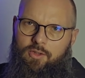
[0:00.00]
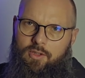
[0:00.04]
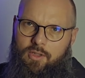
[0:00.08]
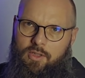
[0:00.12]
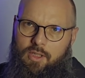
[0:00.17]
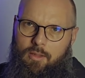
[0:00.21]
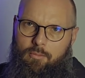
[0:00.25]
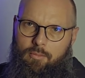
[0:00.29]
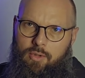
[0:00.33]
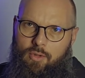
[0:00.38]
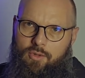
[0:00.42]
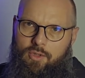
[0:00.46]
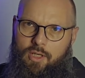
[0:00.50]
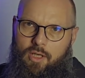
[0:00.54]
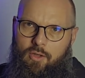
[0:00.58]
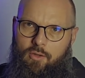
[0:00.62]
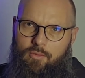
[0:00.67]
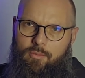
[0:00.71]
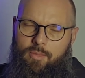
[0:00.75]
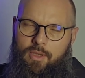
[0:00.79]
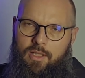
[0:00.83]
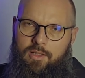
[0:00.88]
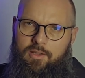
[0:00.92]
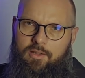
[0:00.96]
że ta Boża
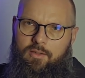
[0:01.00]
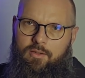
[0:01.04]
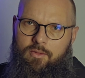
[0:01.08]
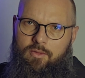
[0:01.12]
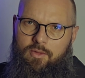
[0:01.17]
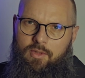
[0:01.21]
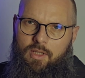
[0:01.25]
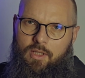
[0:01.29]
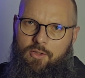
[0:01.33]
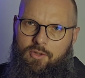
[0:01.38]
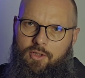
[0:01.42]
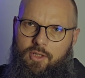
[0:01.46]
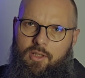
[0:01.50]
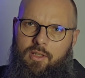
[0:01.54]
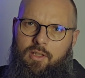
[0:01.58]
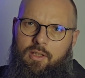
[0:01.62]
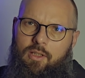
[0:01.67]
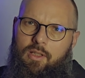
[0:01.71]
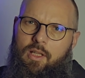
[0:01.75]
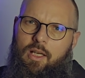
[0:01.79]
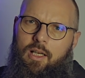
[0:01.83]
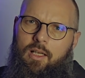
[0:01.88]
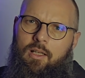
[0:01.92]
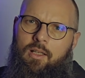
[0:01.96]
obecność, ta
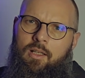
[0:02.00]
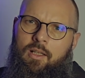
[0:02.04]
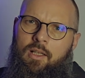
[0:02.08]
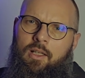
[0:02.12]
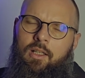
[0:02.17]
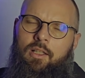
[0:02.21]
szekina